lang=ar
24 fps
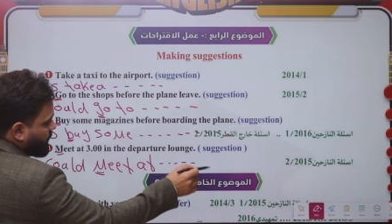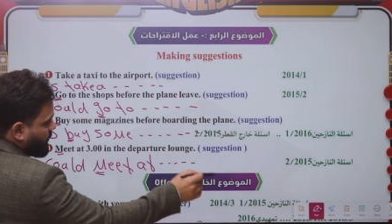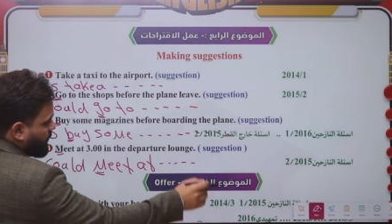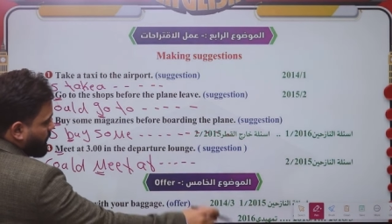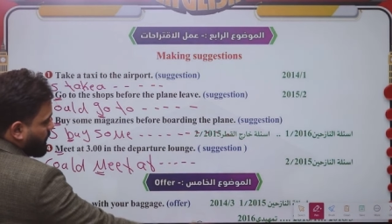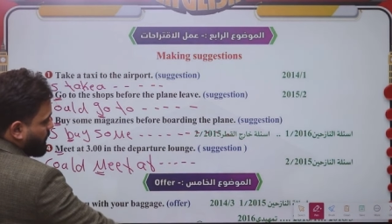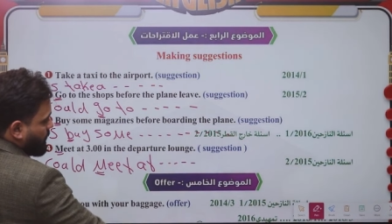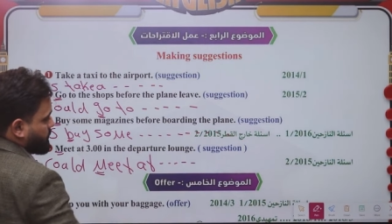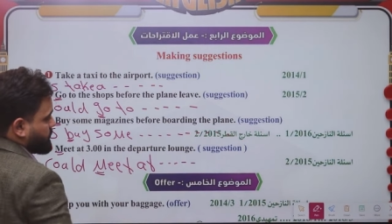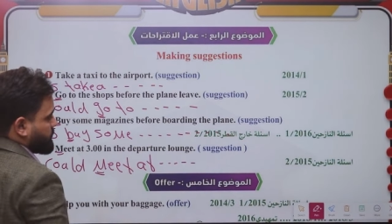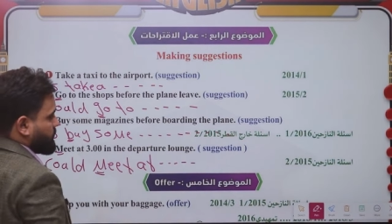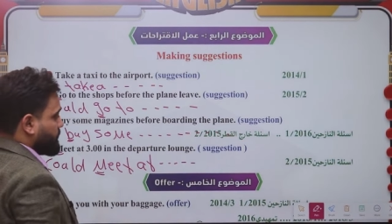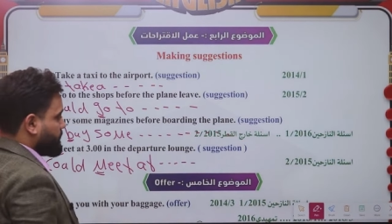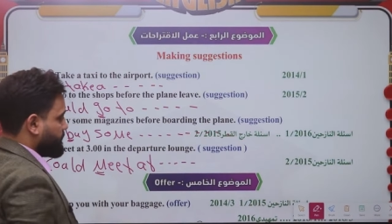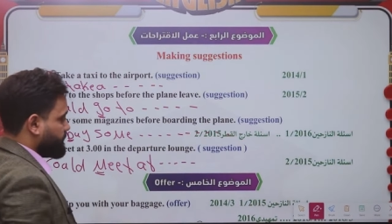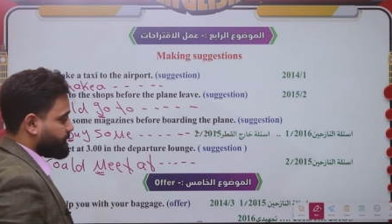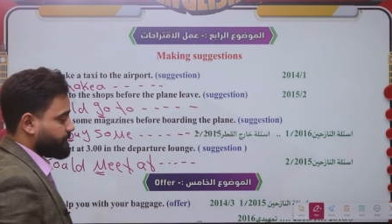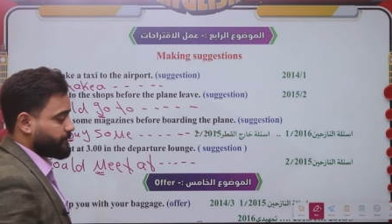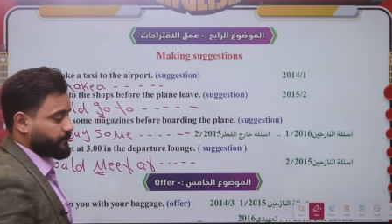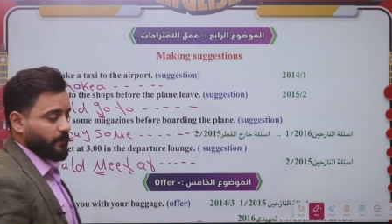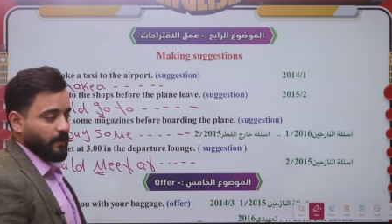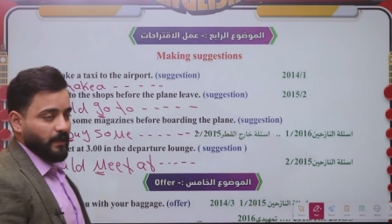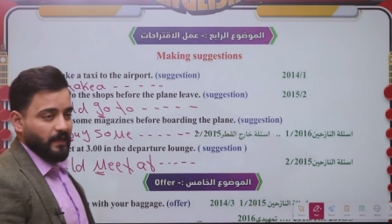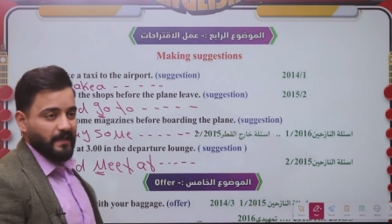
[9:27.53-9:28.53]
لونج
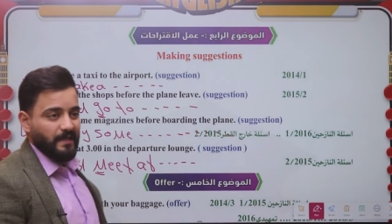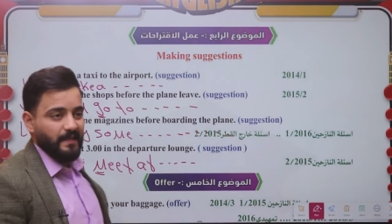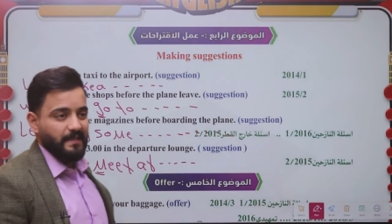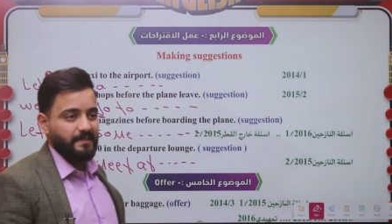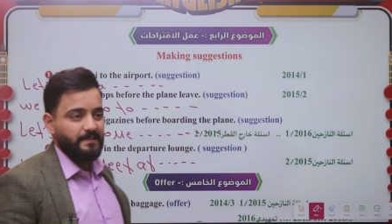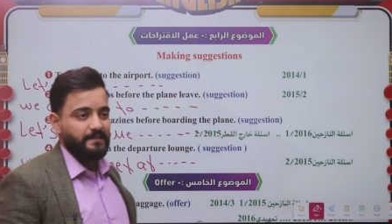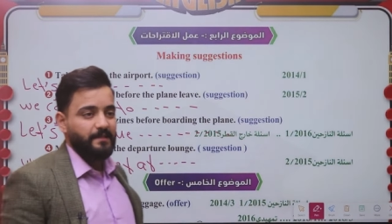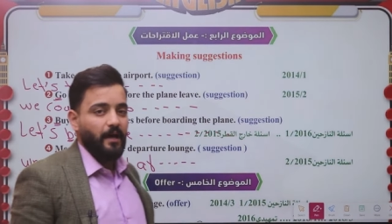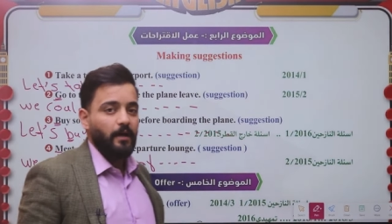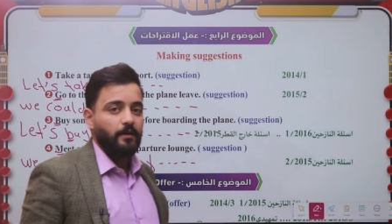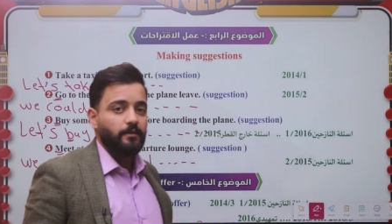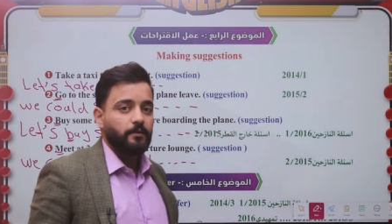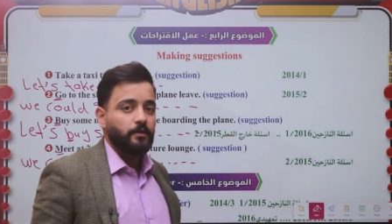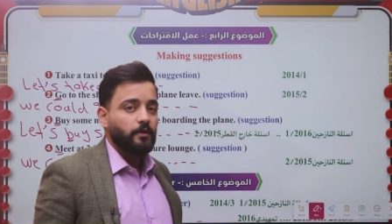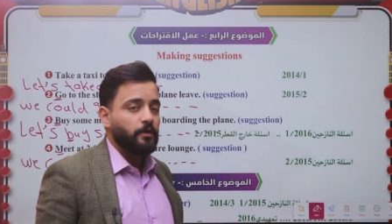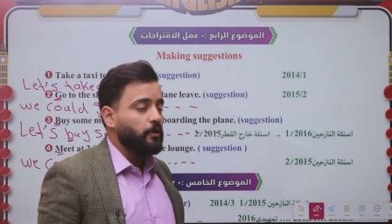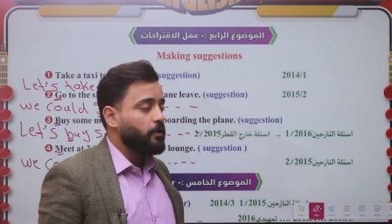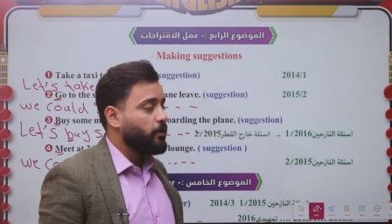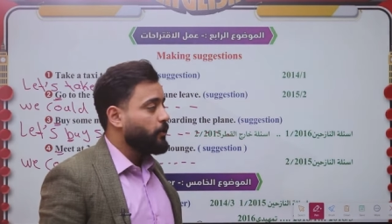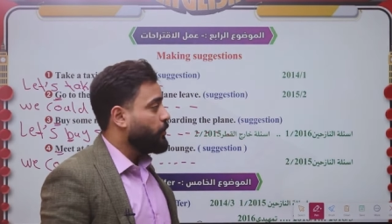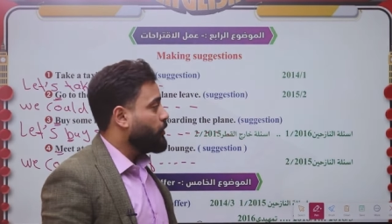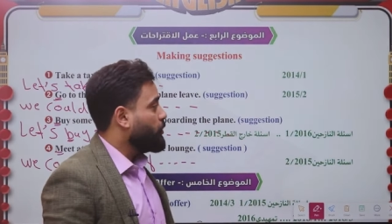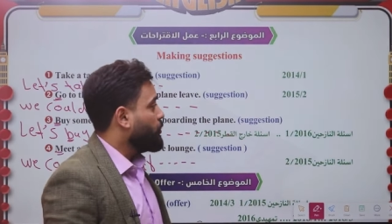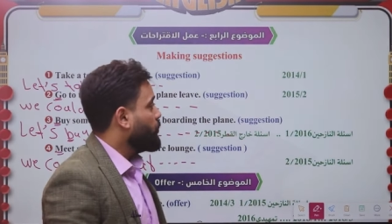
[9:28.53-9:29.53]
استاذ
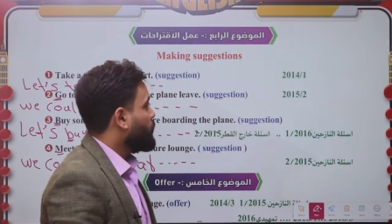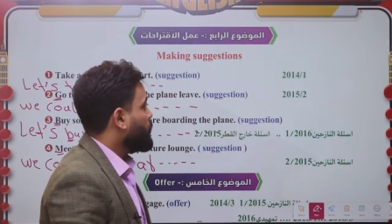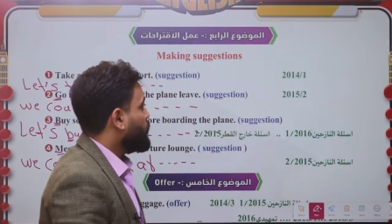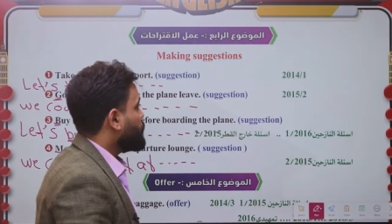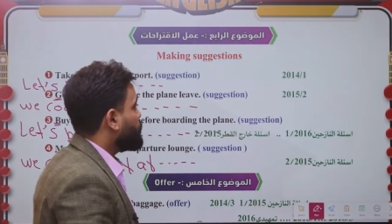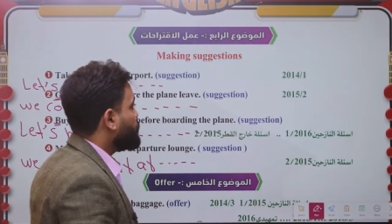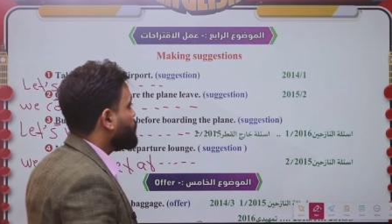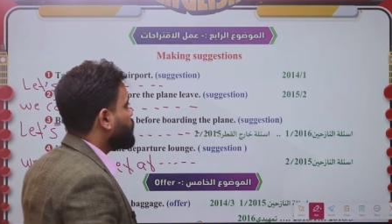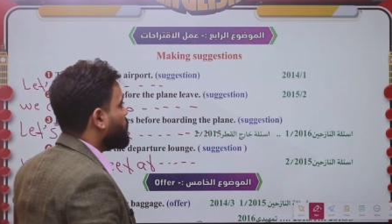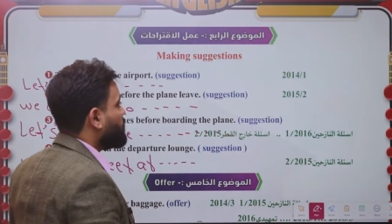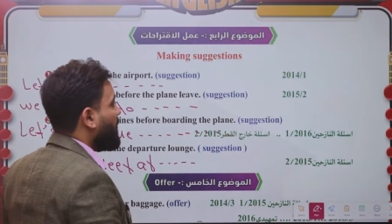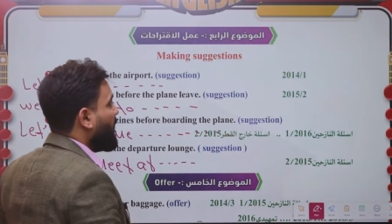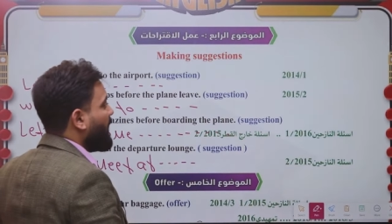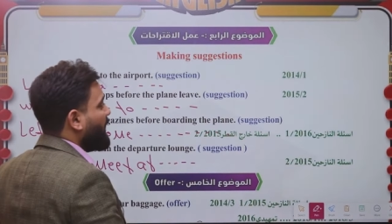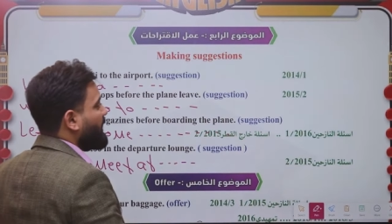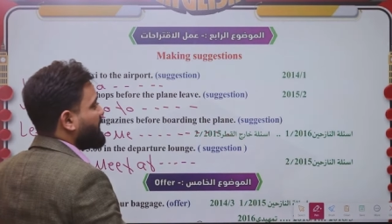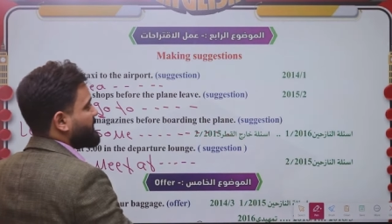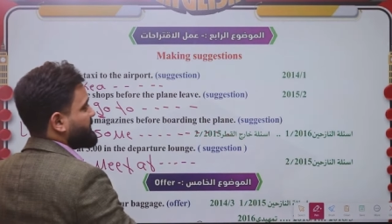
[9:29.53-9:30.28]
شو ما